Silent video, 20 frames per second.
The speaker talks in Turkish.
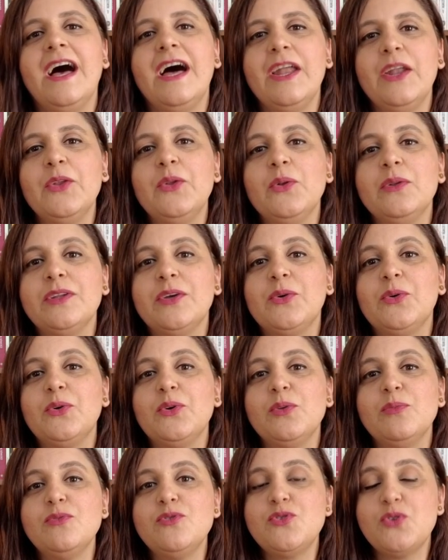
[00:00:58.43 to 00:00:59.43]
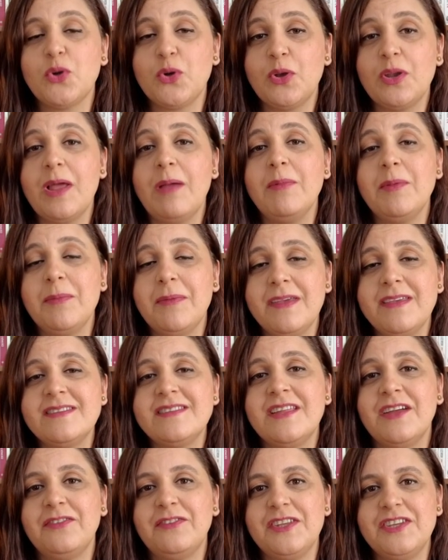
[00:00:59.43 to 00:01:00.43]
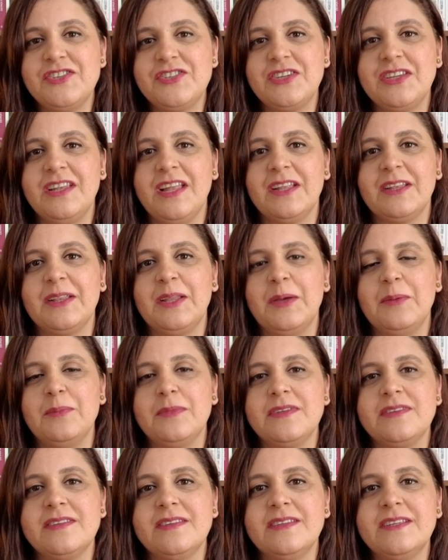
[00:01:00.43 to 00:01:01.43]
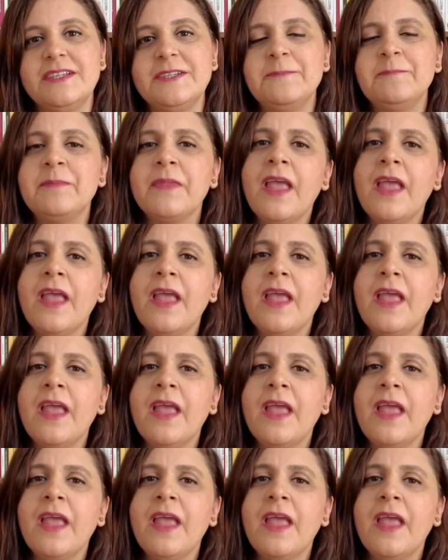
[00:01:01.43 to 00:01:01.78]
Anadolu'da kurulmuş çok önemli bir esnaf teşkilatlanmasıdır.